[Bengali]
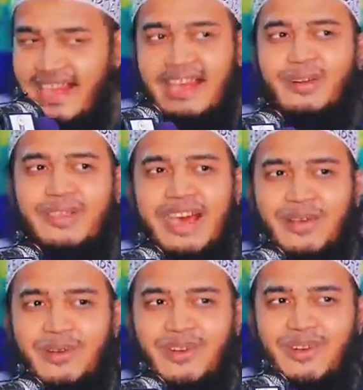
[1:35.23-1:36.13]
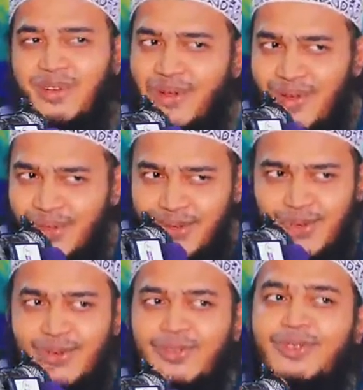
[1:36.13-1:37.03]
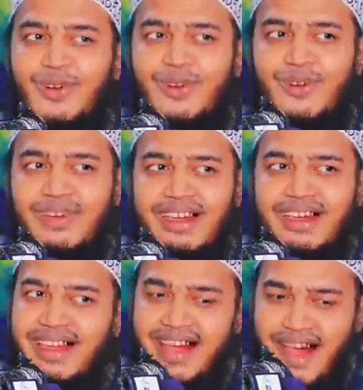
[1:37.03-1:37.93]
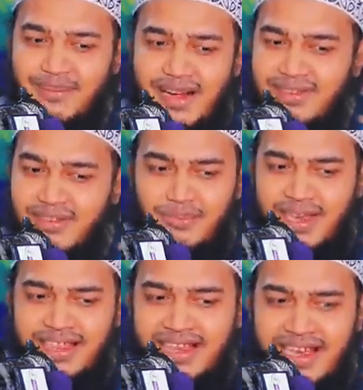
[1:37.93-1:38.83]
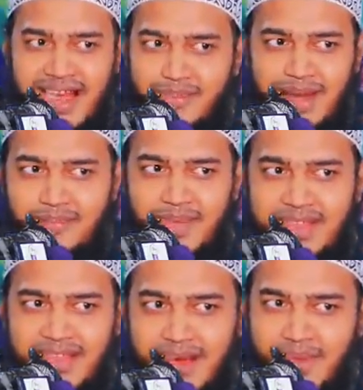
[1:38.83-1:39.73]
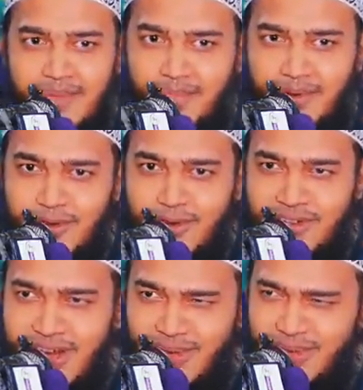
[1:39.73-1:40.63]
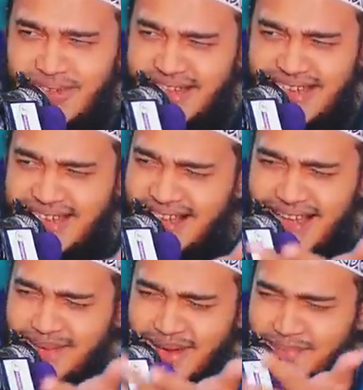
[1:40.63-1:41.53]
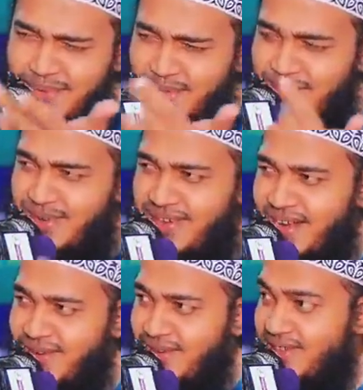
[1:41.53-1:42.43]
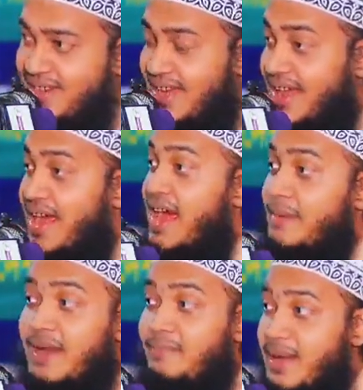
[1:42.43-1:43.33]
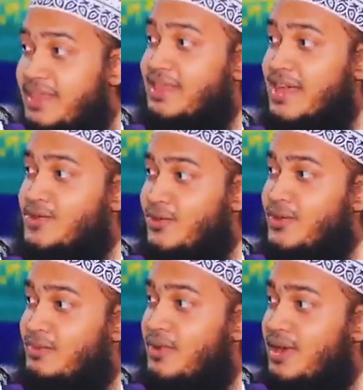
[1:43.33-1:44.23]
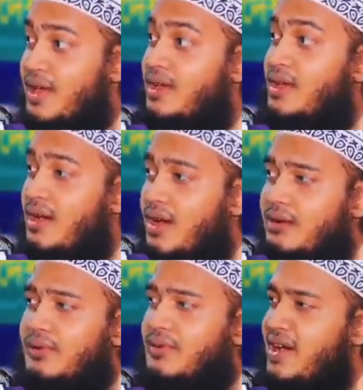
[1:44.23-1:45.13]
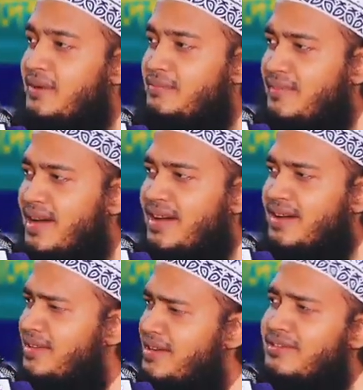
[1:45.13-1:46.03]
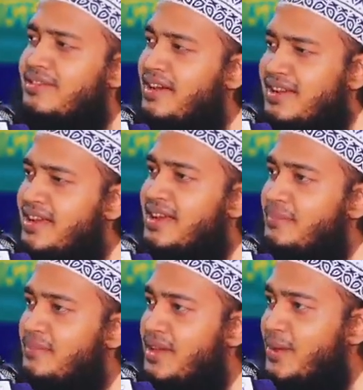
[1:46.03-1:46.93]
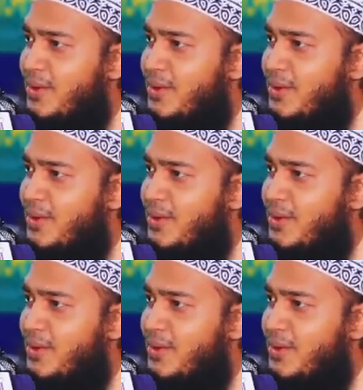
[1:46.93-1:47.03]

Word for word: দেখো দেখো কত সুন্দর করে আমার জমিন থেকে আমার বান্দা আমার প্রশংসা করছে আমার প্রশংসা করছে এবার বান্দা যখন বলে আর রহমানির রাহিম